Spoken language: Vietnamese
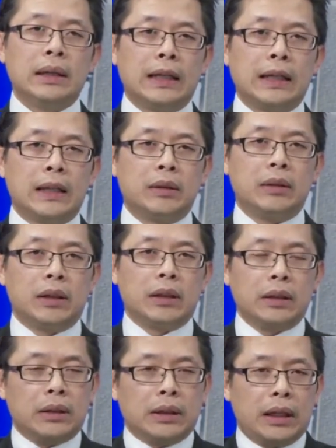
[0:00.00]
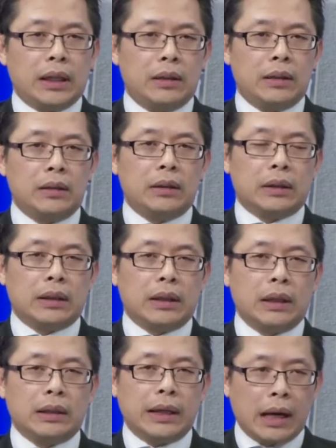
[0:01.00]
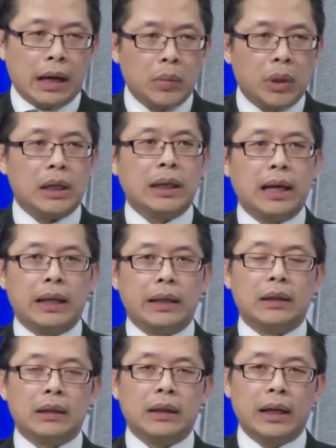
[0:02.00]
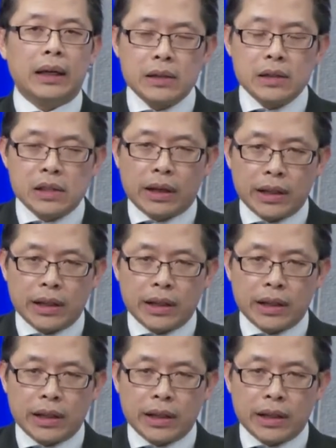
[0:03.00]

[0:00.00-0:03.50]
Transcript: à, những những cái những cái căn bệnh hay là những cái